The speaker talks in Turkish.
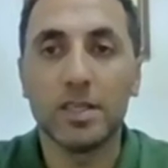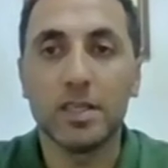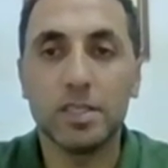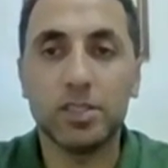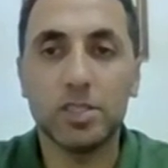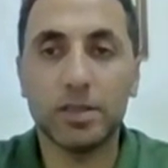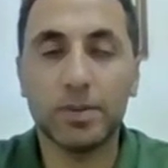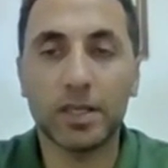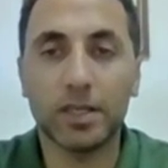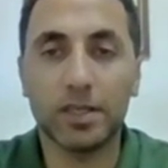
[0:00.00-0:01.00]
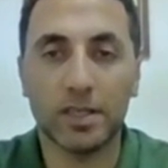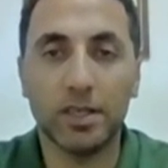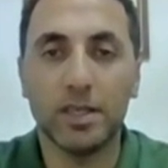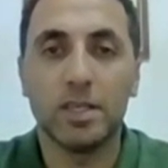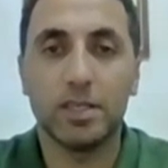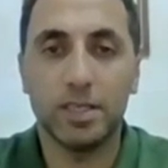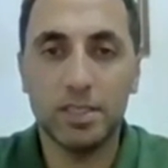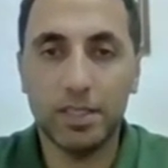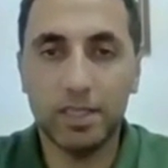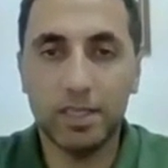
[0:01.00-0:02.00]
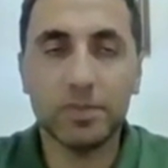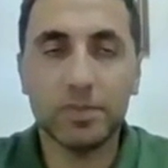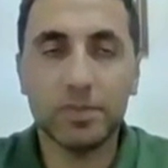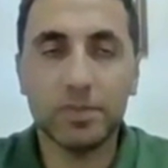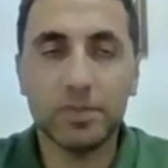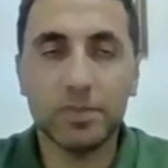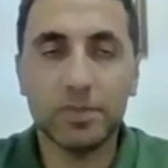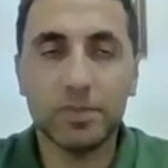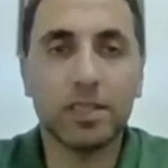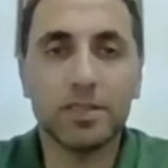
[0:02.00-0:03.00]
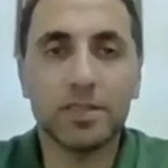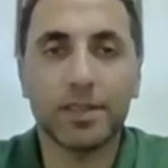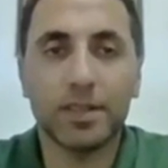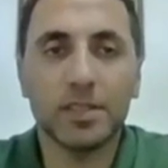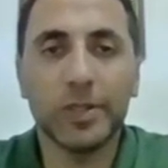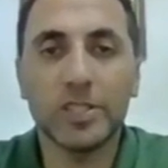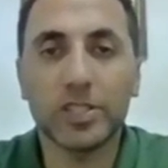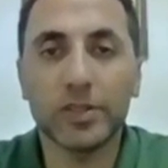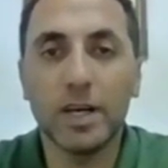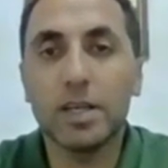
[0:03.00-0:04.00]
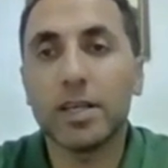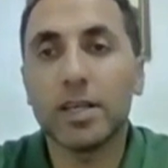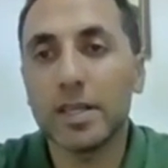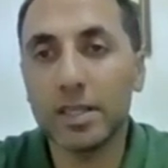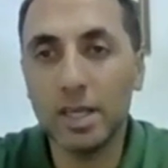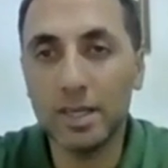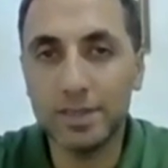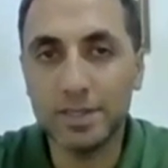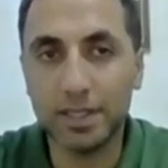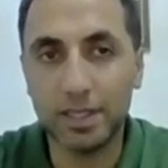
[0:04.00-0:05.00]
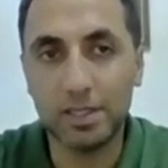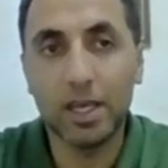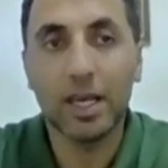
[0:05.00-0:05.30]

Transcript: İçişler Bakanı'yla ne diyelim Tavşanlı Belediyesi arasında nasıl bir ilişki var? İdari ve Sel.